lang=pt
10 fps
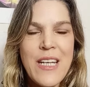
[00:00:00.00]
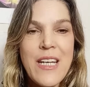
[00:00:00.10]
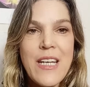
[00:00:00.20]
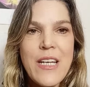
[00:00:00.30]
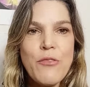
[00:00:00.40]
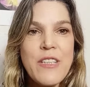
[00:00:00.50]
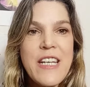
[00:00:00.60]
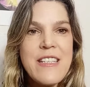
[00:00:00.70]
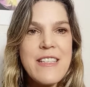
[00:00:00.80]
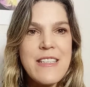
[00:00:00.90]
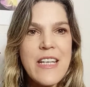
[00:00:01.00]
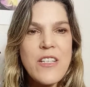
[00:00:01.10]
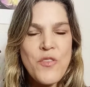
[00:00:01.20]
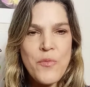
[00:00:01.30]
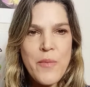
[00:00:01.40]
Eu
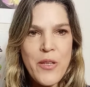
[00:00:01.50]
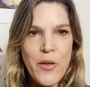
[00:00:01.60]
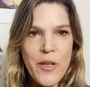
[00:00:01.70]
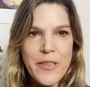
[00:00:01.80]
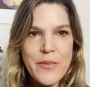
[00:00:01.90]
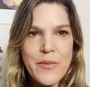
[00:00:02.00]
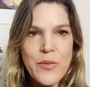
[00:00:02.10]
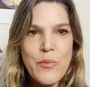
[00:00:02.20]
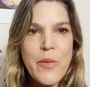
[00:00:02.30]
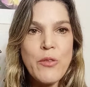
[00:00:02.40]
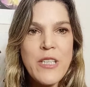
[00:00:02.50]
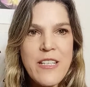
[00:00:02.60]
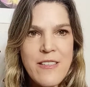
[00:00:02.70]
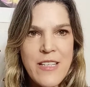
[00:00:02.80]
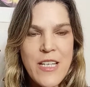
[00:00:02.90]
desejo o melhor. O meu
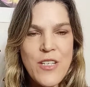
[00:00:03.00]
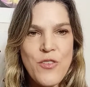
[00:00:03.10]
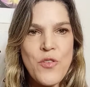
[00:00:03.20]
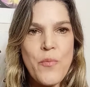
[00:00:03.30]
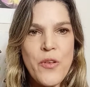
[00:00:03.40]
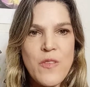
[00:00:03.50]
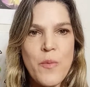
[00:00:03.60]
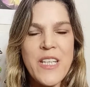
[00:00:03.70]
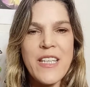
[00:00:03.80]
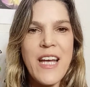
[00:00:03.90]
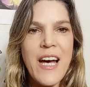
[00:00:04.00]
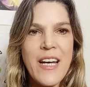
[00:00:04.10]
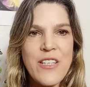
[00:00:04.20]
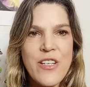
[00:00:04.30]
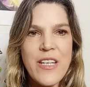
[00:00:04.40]
desejo de
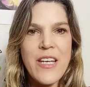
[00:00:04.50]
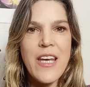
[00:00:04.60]
prosperidade